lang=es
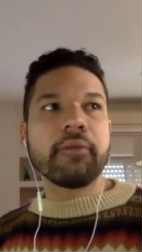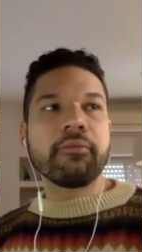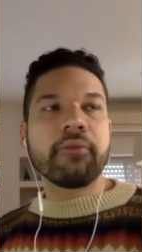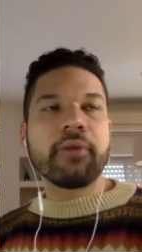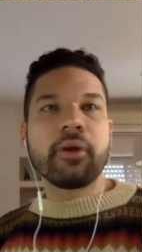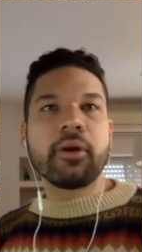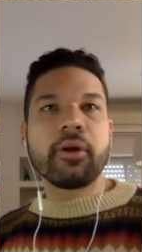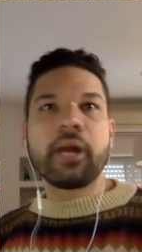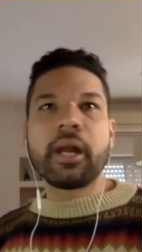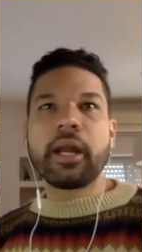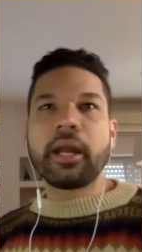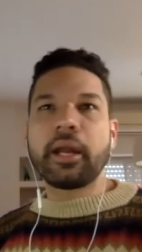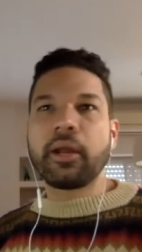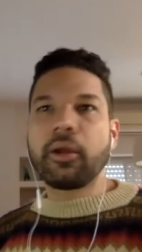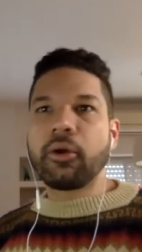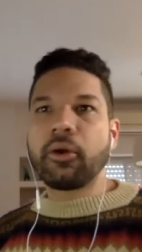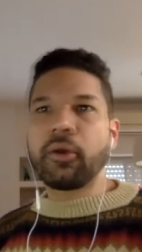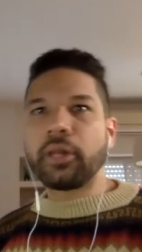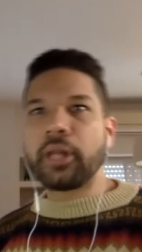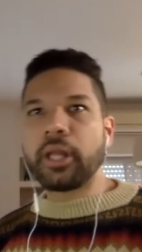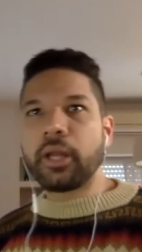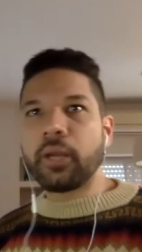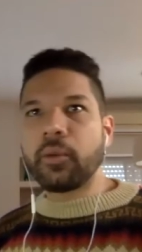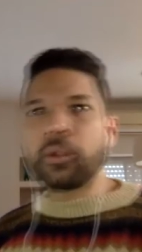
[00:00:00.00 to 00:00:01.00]
fueron
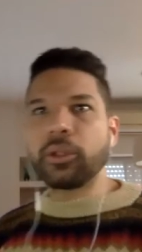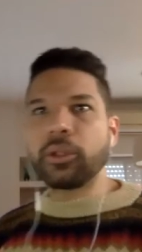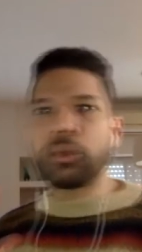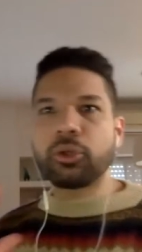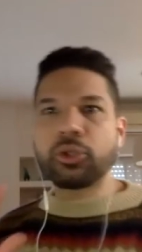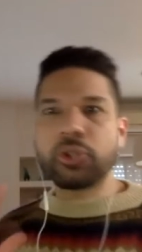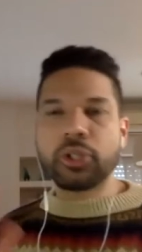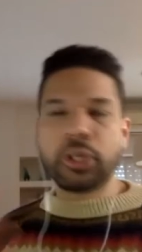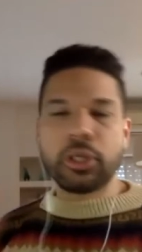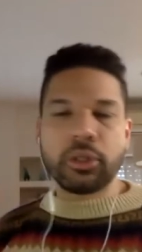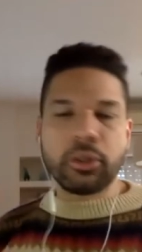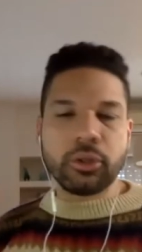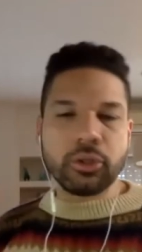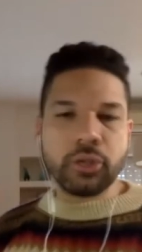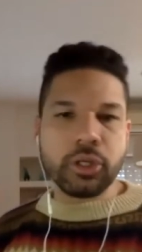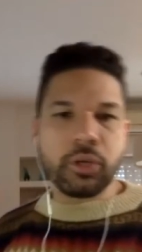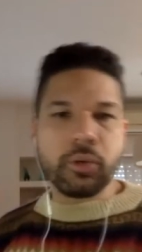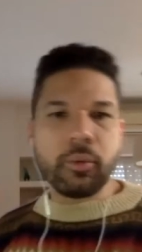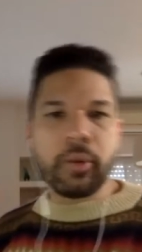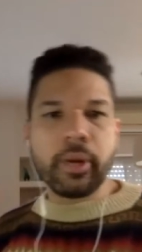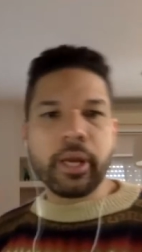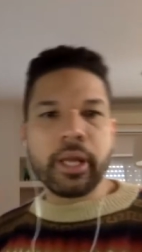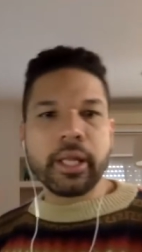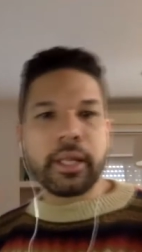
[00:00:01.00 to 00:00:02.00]
alrededor de
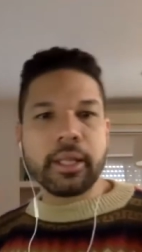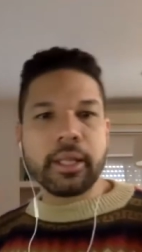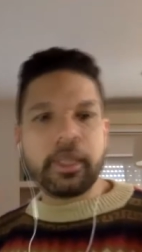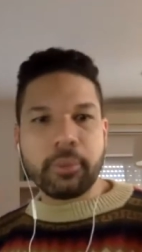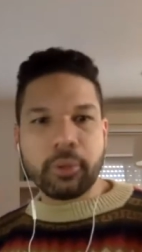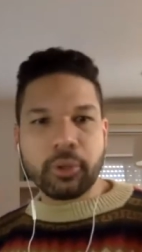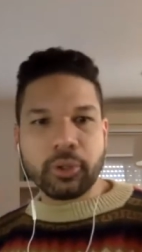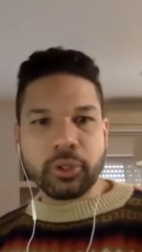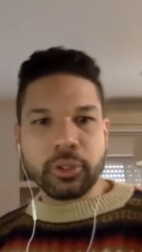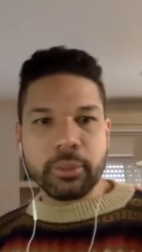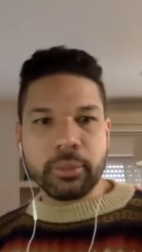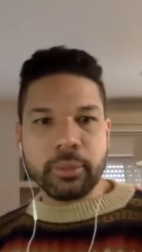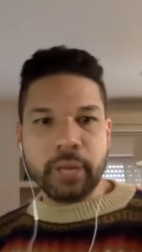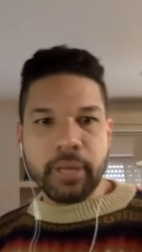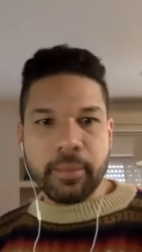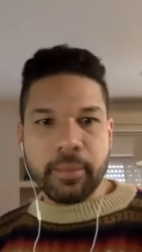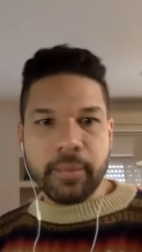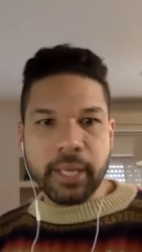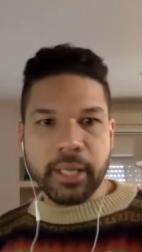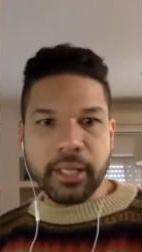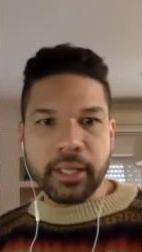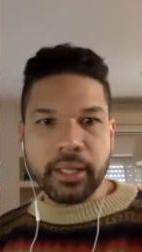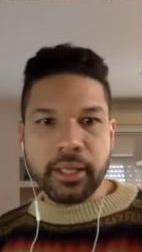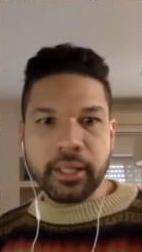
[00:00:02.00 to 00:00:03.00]
450
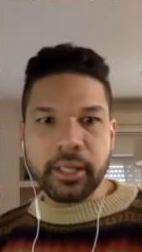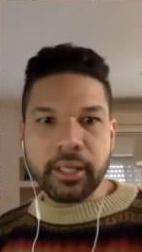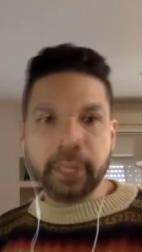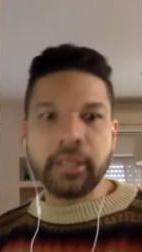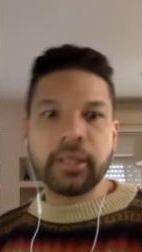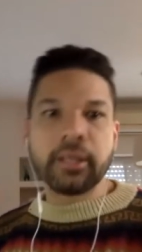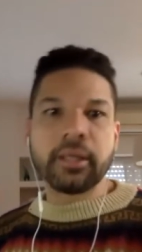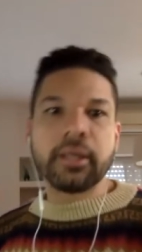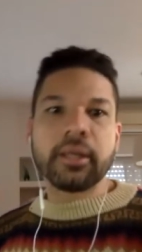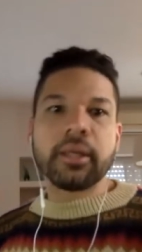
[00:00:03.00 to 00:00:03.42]
aproximadamente.